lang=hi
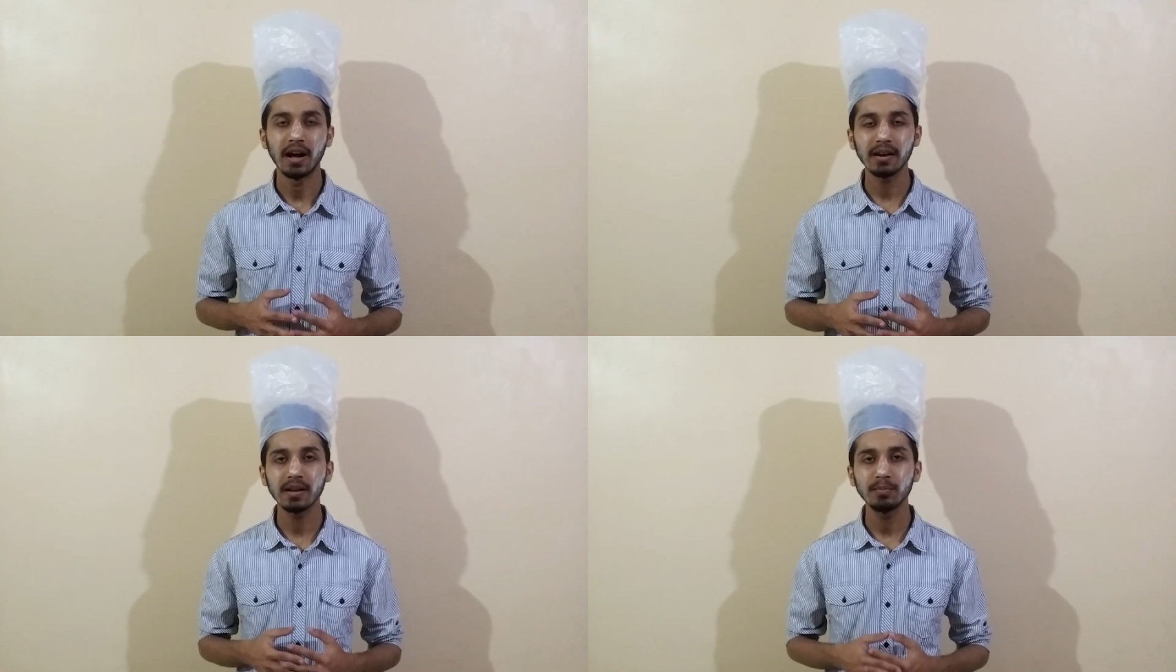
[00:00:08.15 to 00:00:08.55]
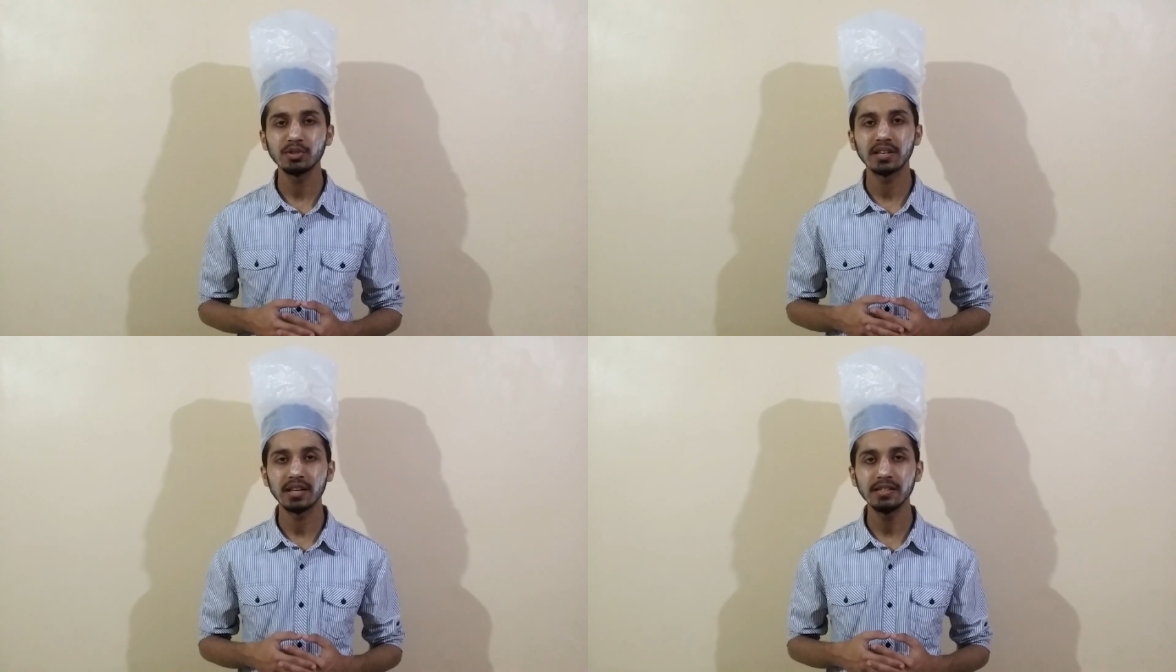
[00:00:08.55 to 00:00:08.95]
अगर आप
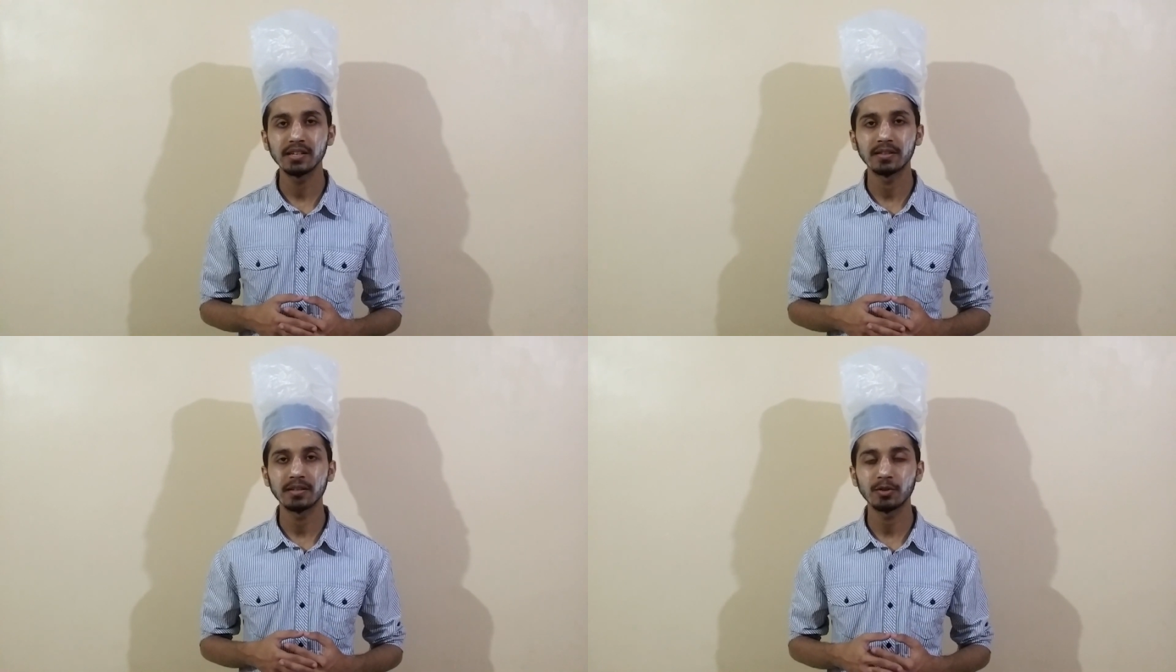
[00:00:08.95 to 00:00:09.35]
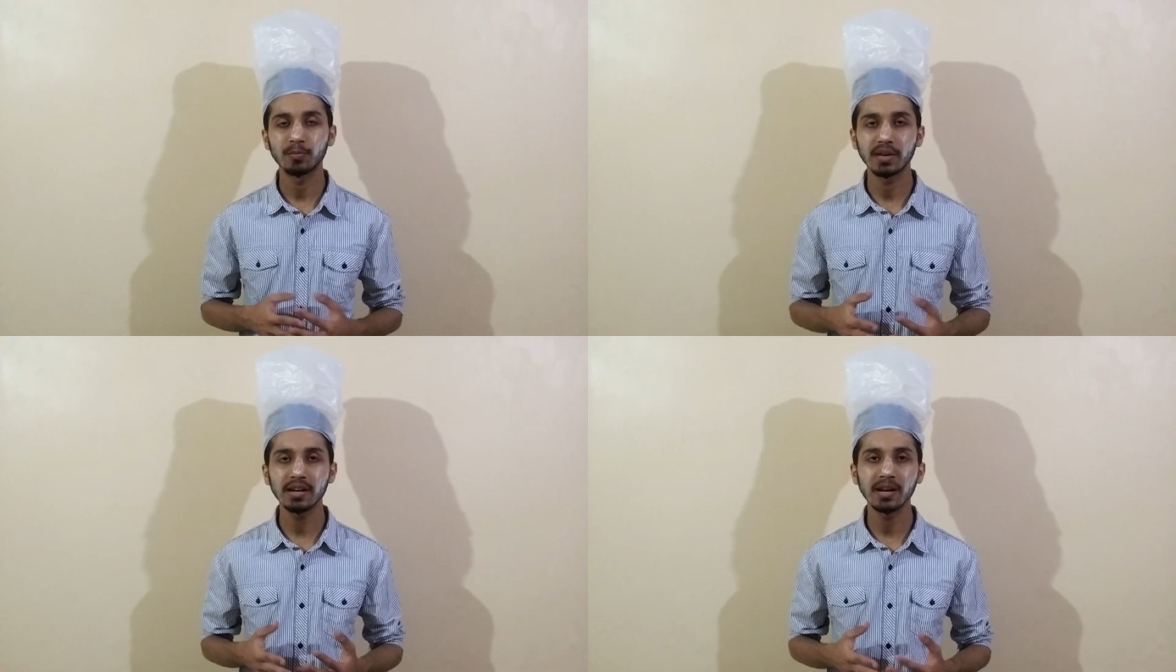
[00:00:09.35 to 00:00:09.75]
मुझे नहीं जानते
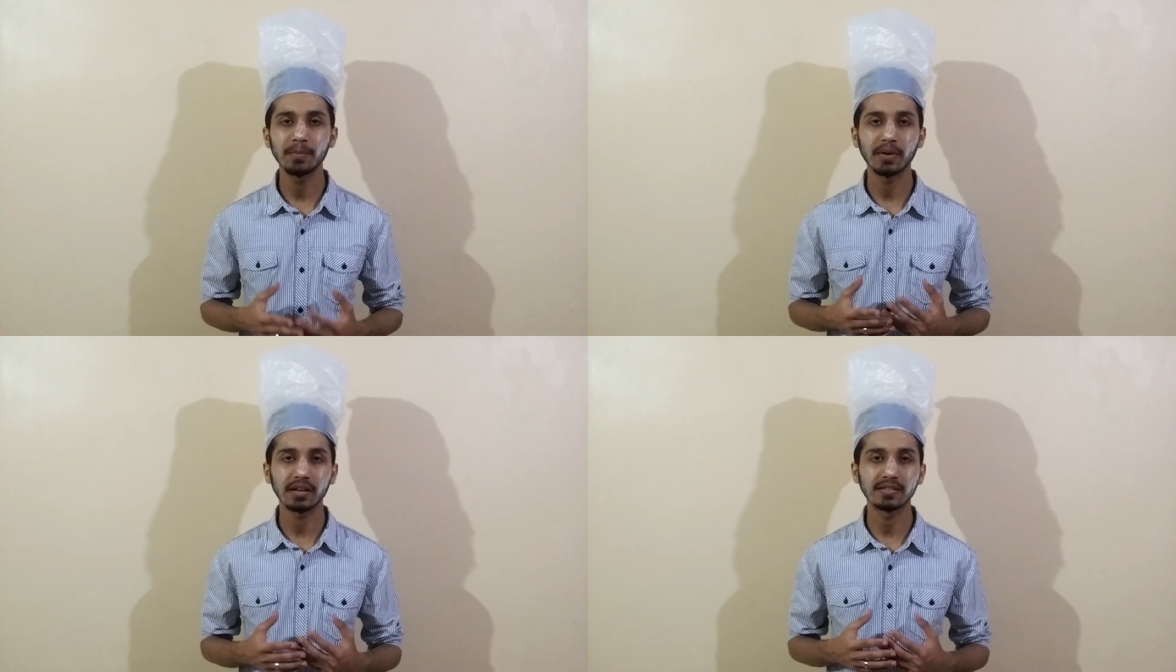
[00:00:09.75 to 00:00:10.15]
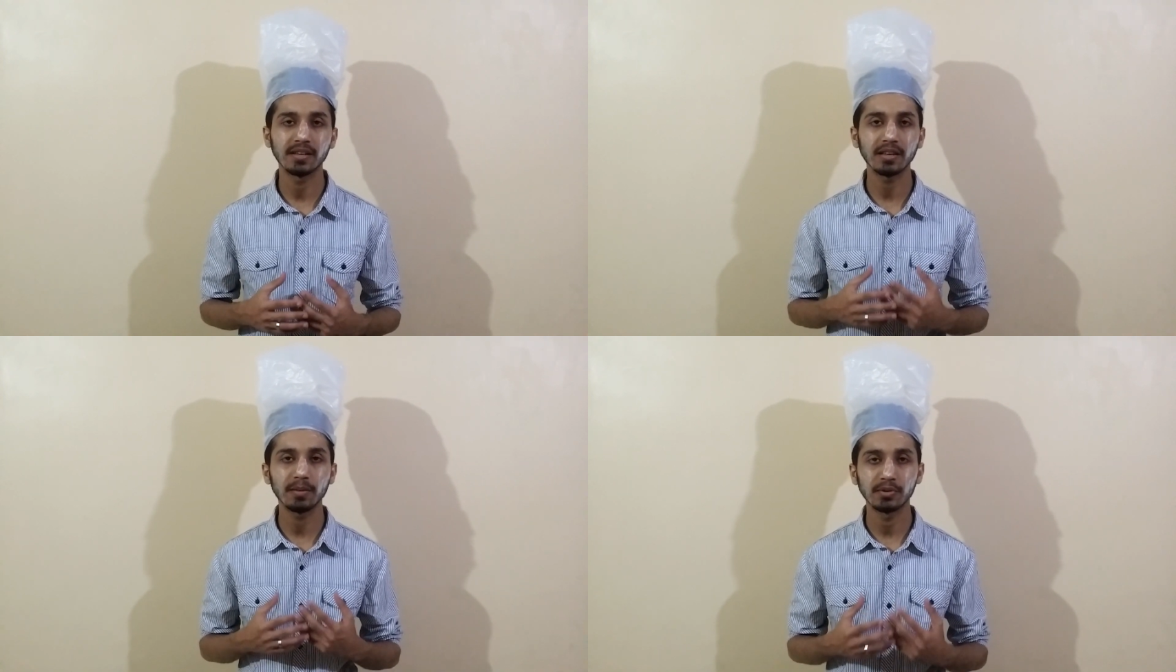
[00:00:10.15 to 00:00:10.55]
तो मेरा नाम
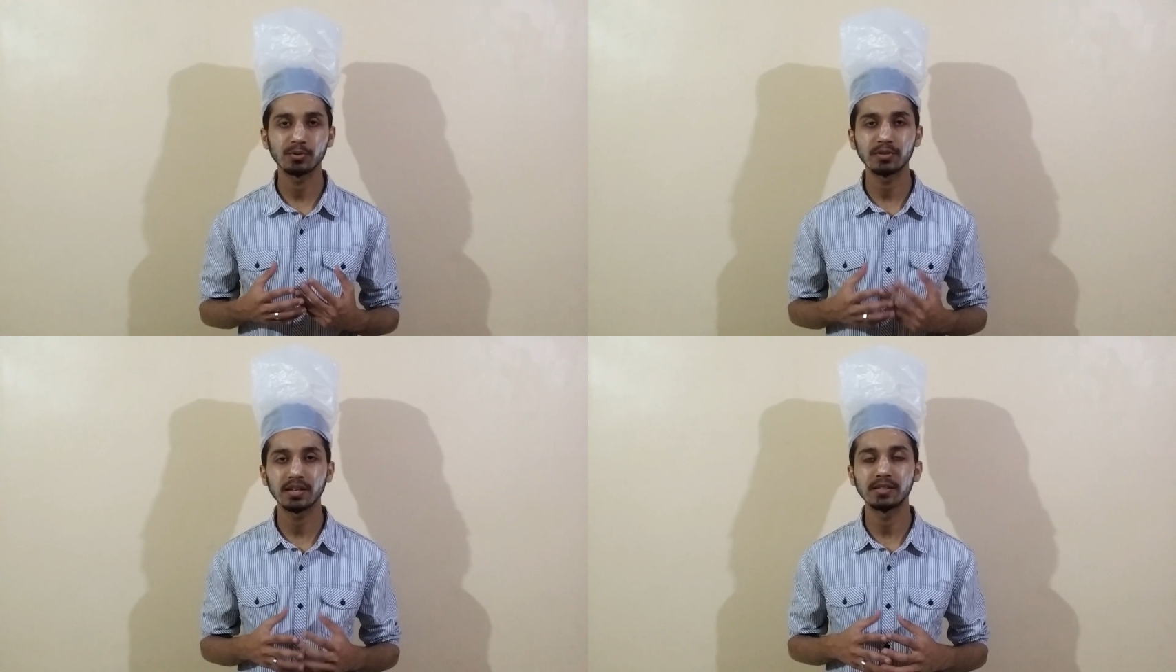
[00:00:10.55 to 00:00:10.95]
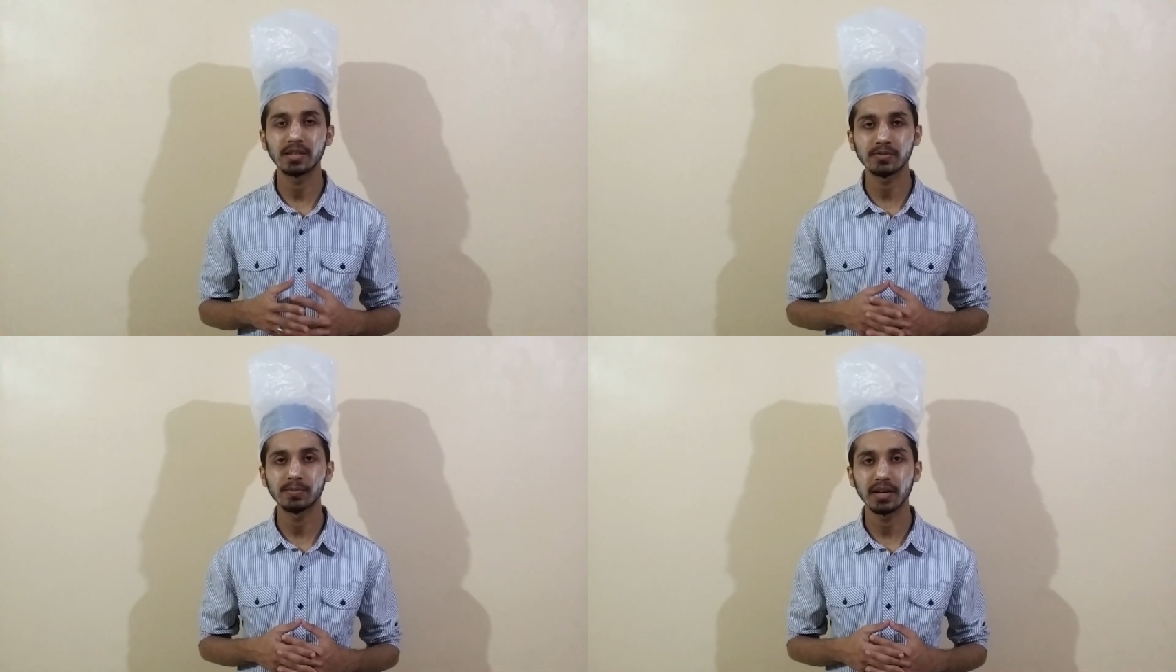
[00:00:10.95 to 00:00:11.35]
पाकिस्तान के मशहूर तरीन
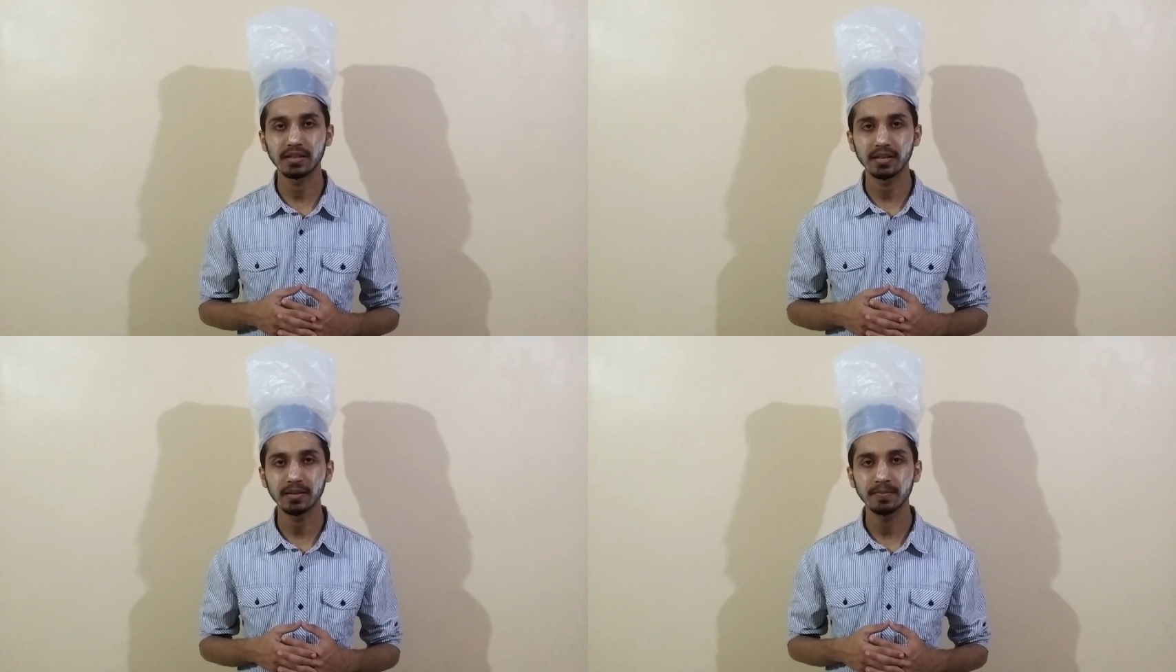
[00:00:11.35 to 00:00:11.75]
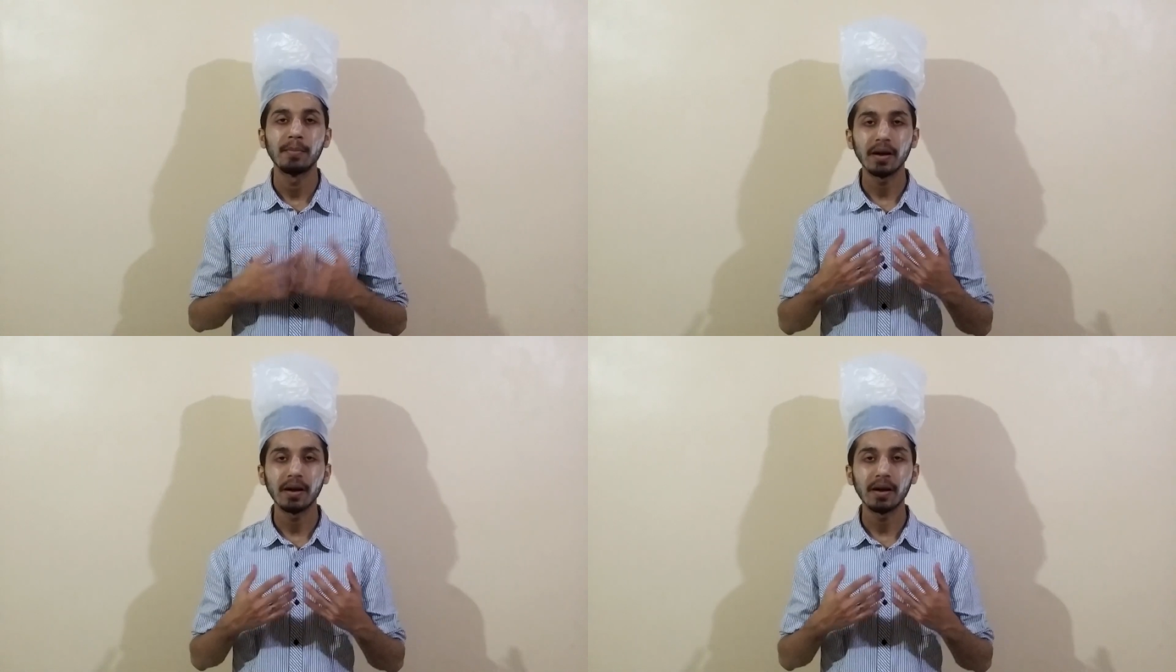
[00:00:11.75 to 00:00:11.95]
शेफ्स में आता है